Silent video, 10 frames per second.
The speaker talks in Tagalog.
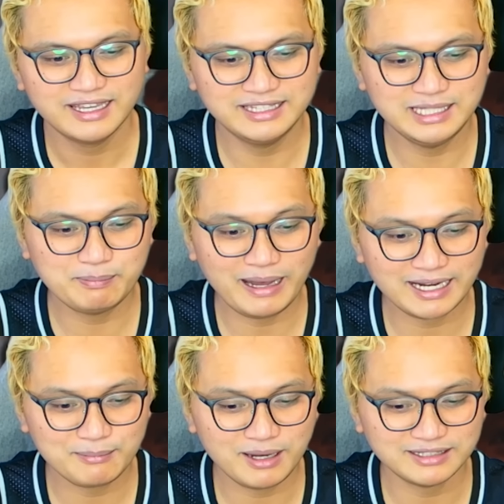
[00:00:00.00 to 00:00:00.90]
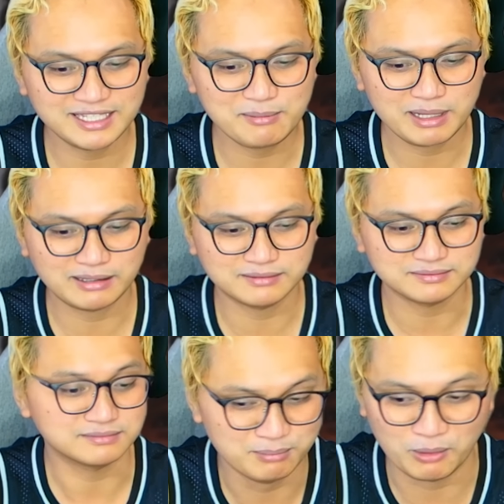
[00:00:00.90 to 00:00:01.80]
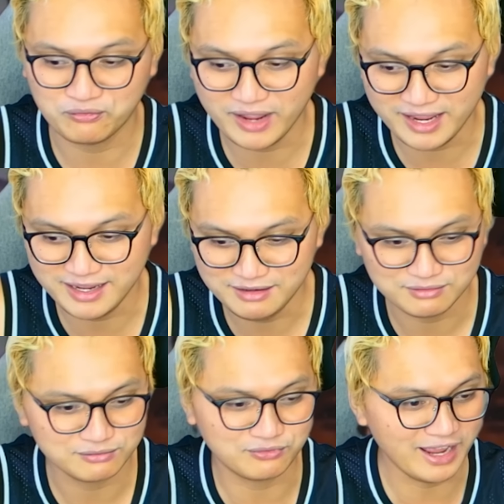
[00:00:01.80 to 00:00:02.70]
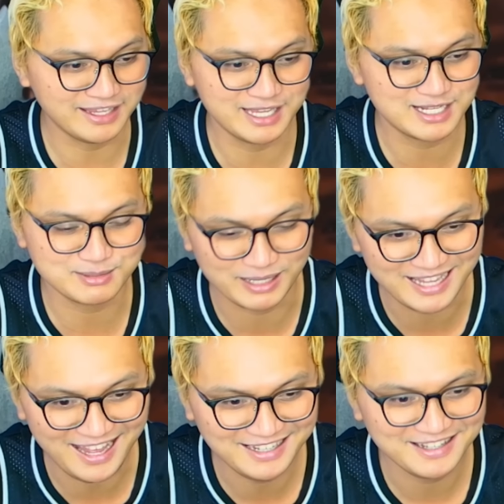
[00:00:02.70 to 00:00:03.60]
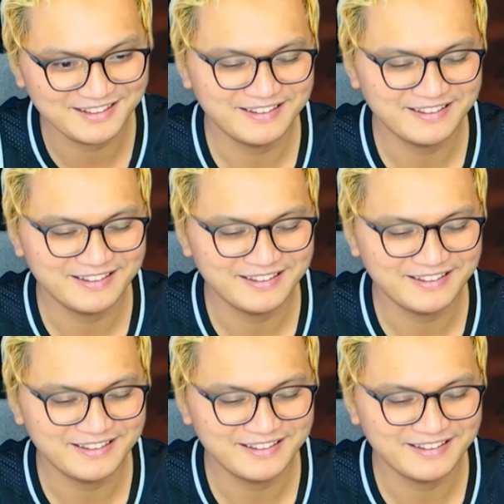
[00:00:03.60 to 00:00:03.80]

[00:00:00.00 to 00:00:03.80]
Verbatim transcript: Hindi para makatikim ng buffet. Vikings ba yan?